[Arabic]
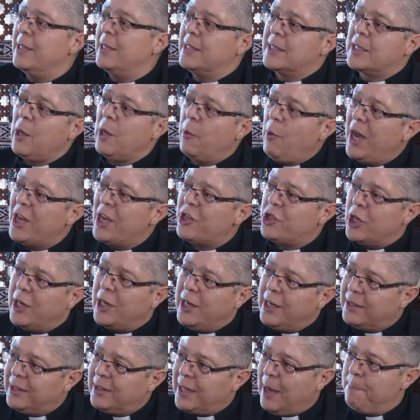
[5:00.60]
الزواج
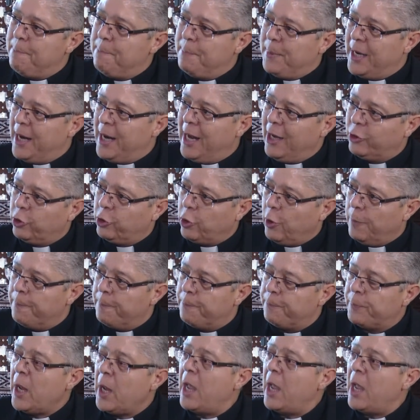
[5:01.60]
اللي تم بيناتهم